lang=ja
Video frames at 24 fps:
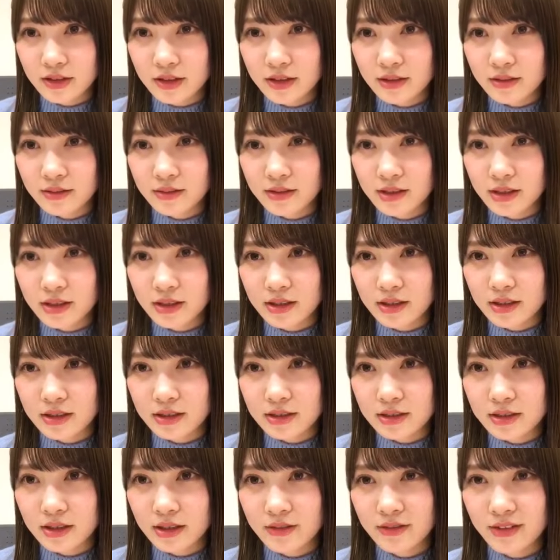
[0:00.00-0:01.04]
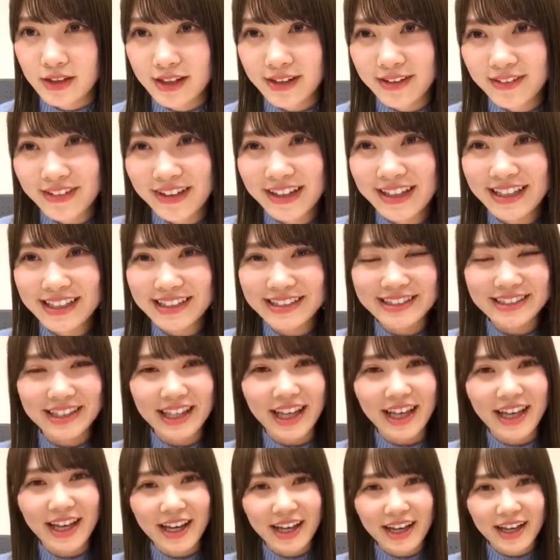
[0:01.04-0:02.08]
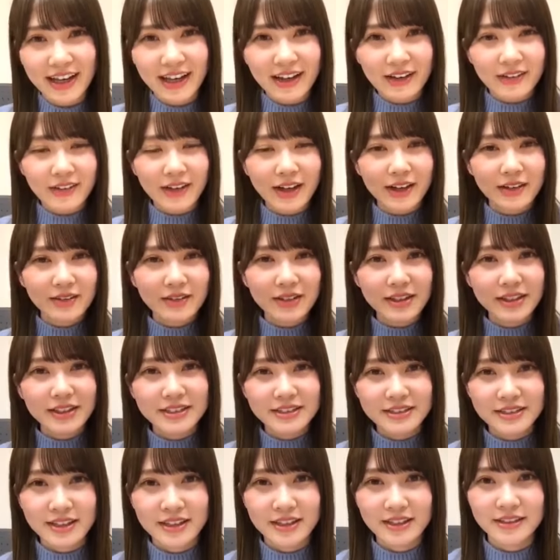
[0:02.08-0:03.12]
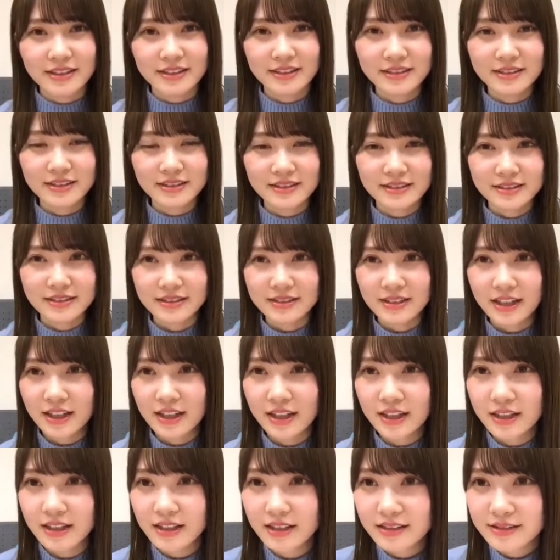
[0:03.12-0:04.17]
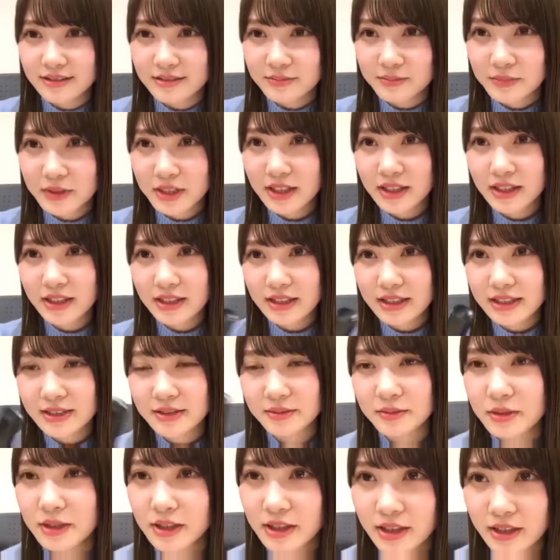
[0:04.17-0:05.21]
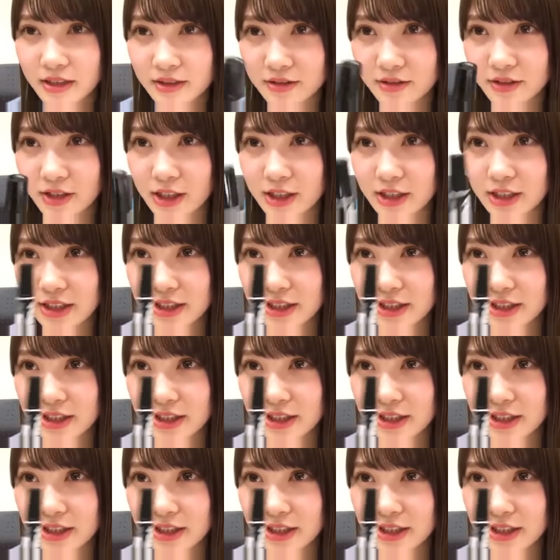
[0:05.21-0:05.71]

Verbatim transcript: 若林さん、若林さん、若林さん、あ、待って、抱きしめてやるの